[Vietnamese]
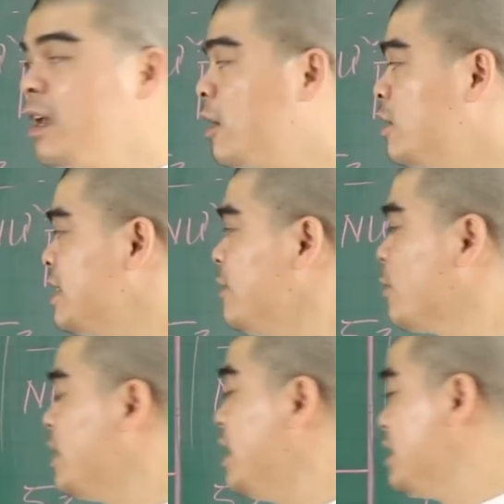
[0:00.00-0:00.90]
Còn xét về
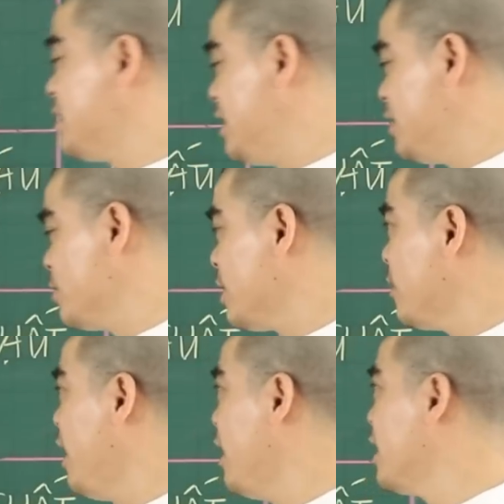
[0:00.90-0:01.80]
quan hệ địa chi, chúng ta
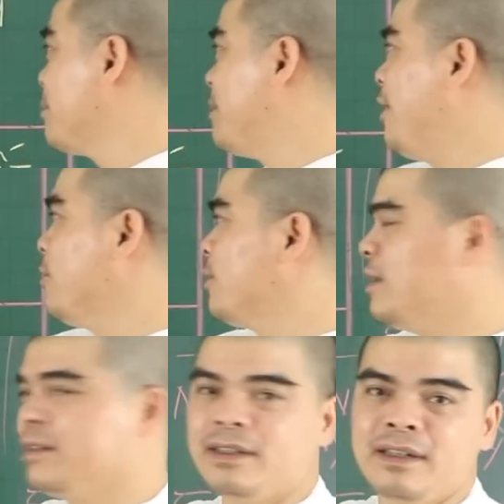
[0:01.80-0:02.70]
có Hợi gặp Mão, đúng không ạ?